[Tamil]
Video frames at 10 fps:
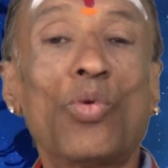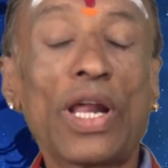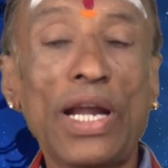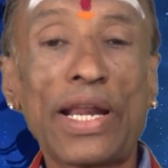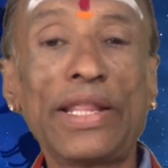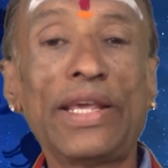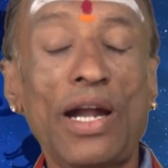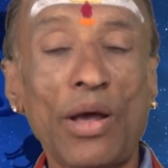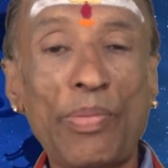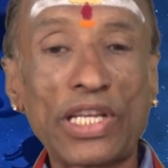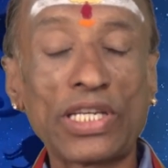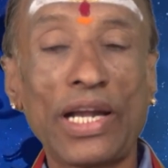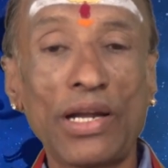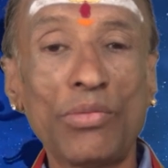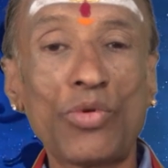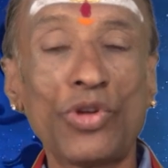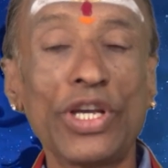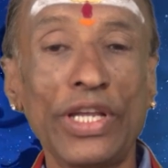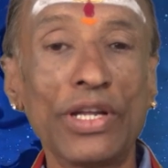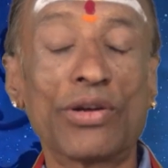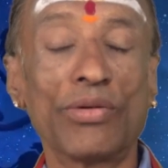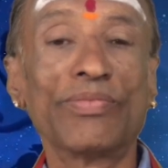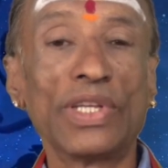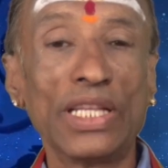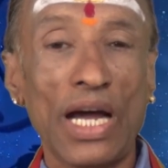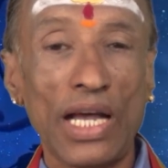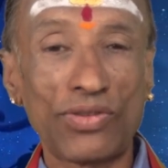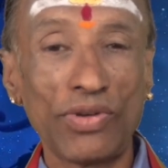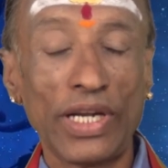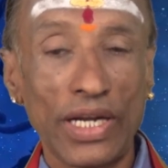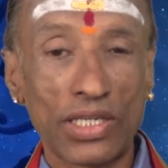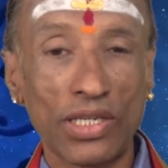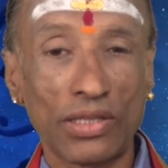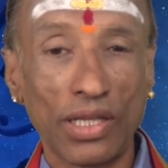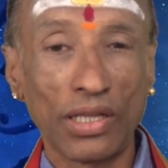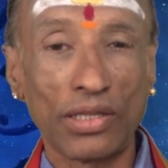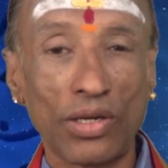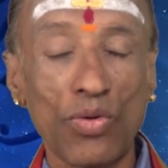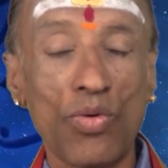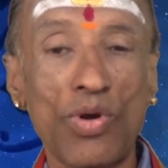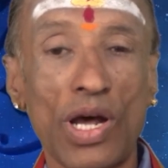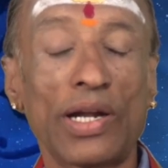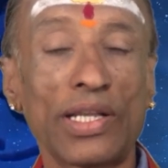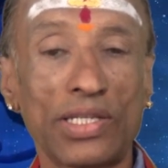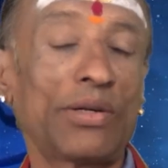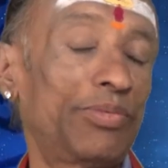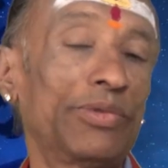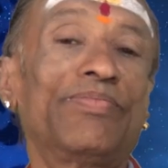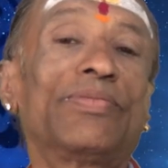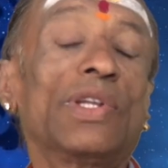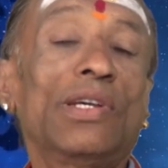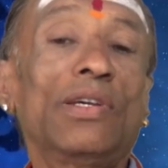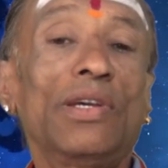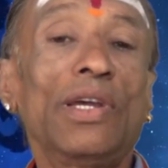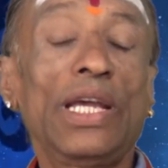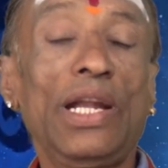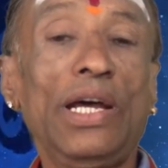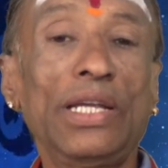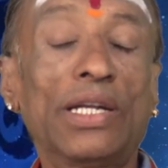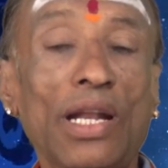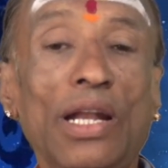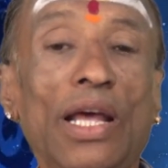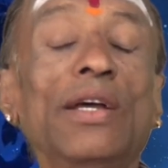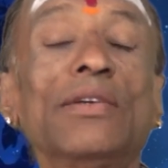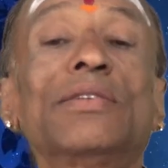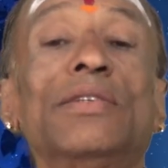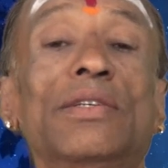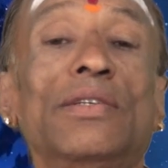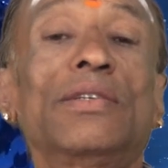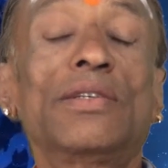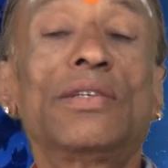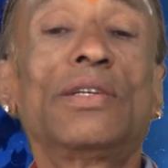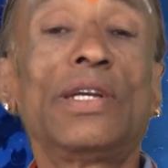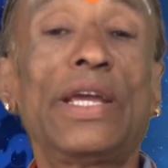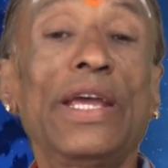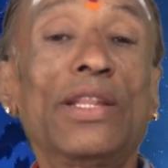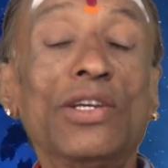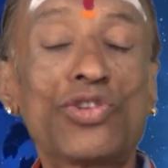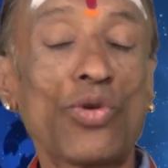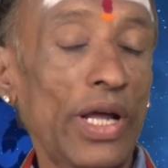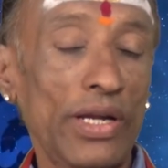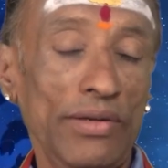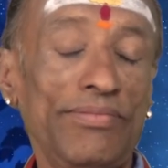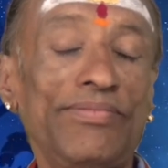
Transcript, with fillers: உடல் ரீதியான பிரச்சனைகளும் கொஞ்சம் இருக்கும் இது அஸ்வினி நட்சத்திரத்துக்கு உண்டான சிறப்பு ஏன்னா எட்டில் கேது சுக்கரன்